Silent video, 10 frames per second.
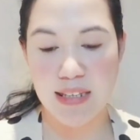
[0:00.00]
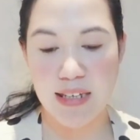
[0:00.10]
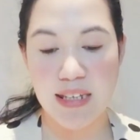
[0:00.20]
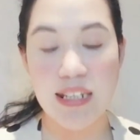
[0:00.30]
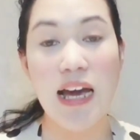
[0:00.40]

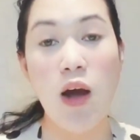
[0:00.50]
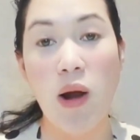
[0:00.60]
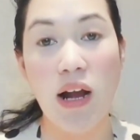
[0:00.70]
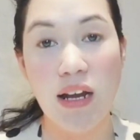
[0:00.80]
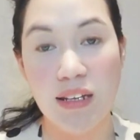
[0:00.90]
na
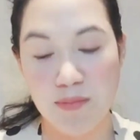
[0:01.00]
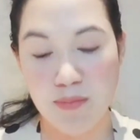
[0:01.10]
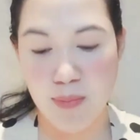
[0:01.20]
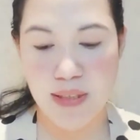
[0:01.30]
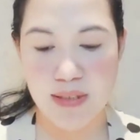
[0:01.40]
hinahawakan ng
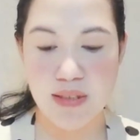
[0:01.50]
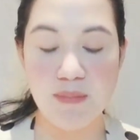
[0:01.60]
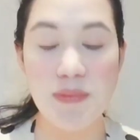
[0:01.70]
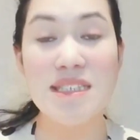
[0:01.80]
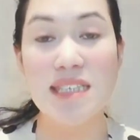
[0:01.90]

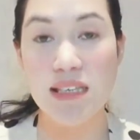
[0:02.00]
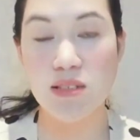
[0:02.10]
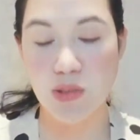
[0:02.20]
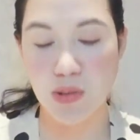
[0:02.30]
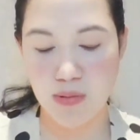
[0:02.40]

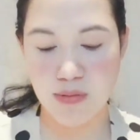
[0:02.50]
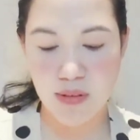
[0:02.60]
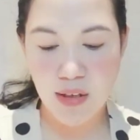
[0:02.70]
PCSO